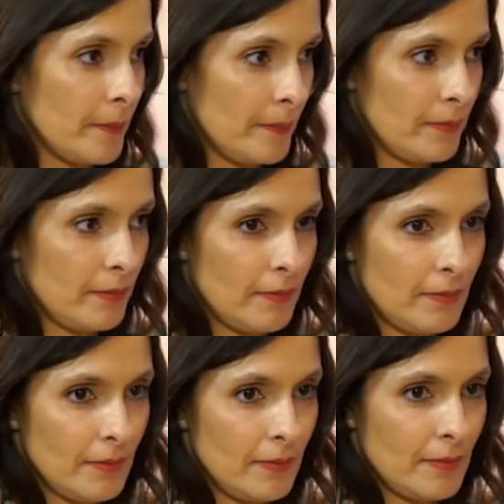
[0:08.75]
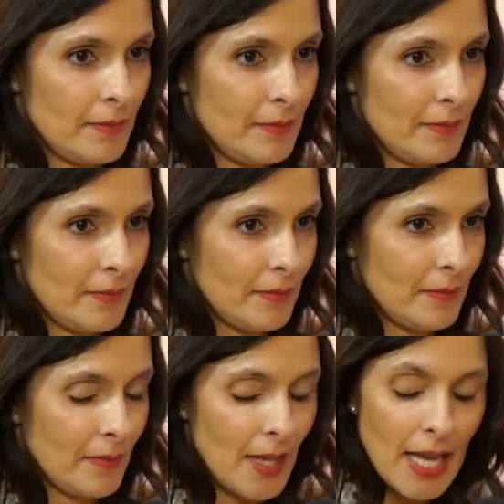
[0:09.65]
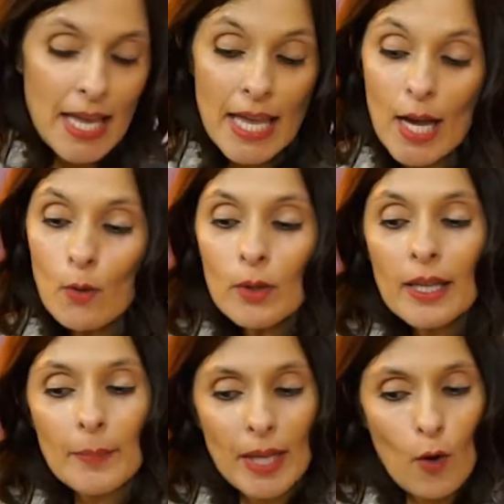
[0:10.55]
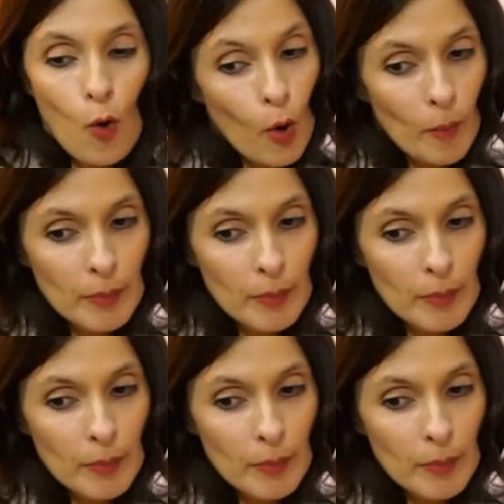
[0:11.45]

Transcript: Putz. Eu olhei pra roupa.